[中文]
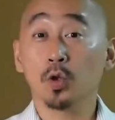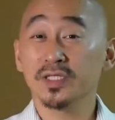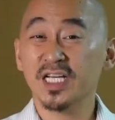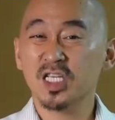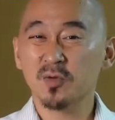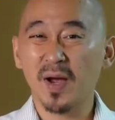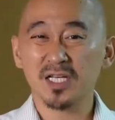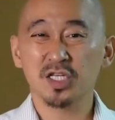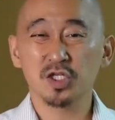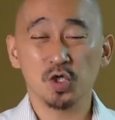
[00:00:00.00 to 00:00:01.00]
罗在十八、
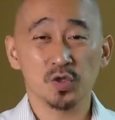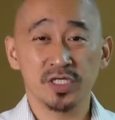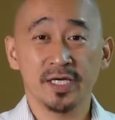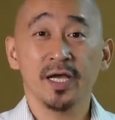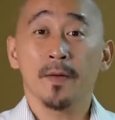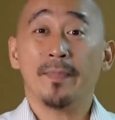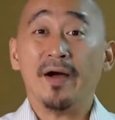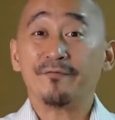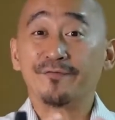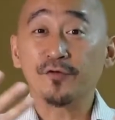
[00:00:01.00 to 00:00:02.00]
十九节
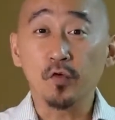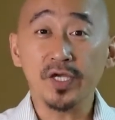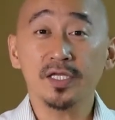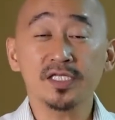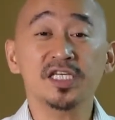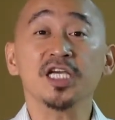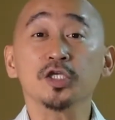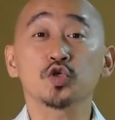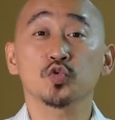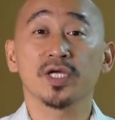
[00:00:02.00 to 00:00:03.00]
把福音
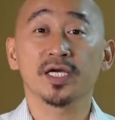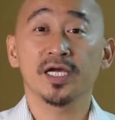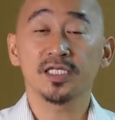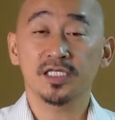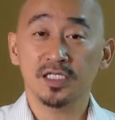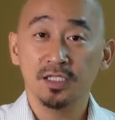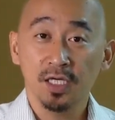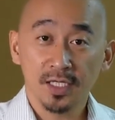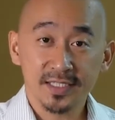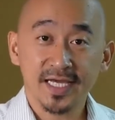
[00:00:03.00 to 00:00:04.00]
清楚的根
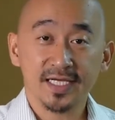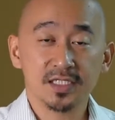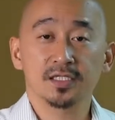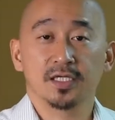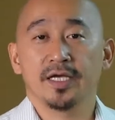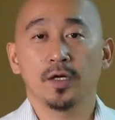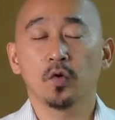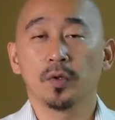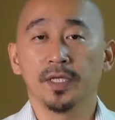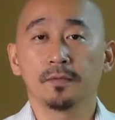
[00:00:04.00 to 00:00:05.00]
基再次的给
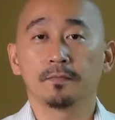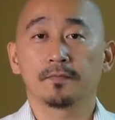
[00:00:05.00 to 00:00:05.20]
我们。